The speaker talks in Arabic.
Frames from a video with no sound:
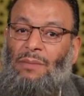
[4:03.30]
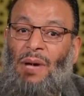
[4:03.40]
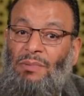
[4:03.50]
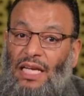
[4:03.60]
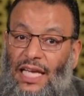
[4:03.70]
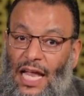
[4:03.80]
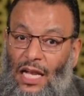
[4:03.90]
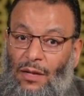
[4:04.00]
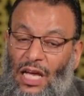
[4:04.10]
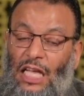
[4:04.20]
ما
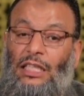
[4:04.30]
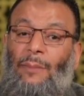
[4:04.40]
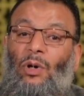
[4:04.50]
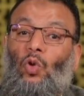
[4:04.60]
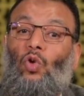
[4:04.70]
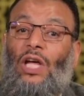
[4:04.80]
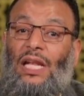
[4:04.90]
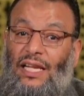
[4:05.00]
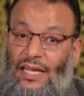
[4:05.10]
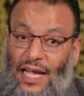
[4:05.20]
بتتكلم انت
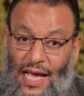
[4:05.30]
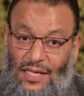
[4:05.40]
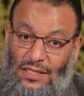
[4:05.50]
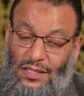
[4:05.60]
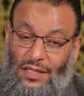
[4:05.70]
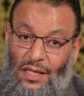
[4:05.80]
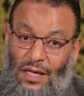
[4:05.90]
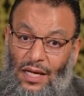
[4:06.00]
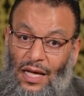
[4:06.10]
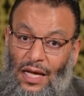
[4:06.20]
بتضل الناس
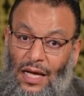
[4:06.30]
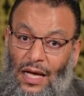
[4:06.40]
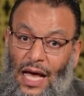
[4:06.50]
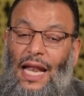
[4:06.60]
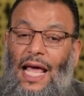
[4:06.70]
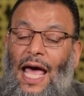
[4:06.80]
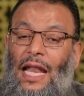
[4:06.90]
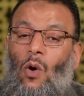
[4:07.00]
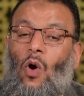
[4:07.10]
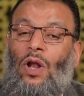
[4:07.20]

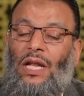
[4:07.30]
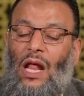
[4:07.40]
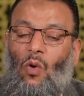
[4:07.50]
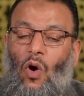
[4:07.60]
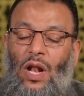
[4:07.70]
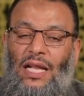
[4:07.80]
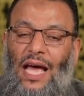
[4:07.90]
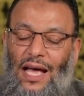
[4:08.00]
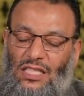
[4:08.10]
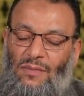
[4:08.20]
الان لو قلنا لو
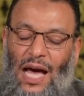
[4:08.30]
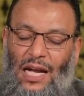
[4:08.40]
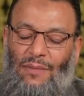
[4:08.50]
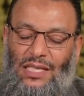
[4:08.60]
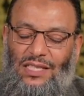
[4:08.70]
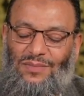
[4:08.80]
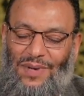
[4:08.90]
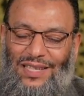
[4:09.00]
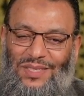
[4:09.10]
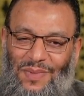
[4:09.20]
قلنا اسمعني بس
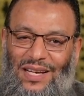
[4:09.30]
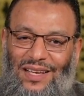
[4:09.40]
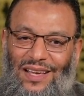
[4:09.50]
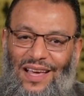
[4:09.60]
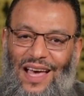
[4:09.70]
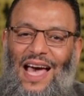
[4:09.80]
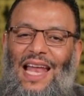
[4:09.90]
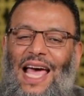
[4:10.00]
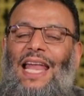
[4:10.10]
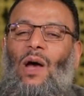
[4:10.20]
اسمعني اسمعني
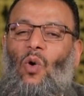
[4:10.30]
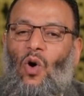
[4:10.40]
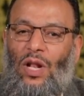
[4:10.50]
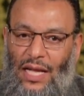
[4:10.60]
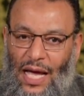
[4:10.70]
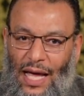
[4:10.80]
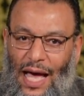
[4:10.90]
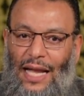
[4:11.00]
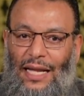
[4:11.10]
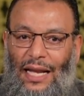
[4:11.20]
الآن لو قلنا
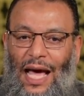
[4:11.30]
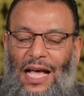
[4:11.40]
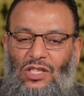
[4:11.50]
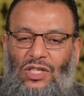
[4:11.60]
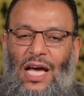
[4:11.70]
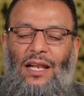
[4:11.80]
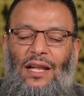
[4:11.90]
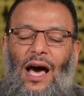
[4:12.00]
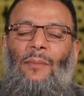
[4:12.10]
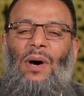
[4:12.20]
أن الله عز
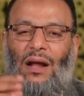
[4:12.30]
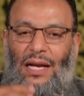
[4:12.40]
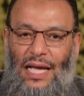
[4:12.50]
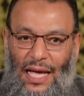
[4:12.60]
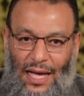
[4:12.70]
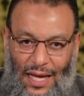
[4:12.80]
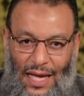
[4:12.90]
وجل أمرنا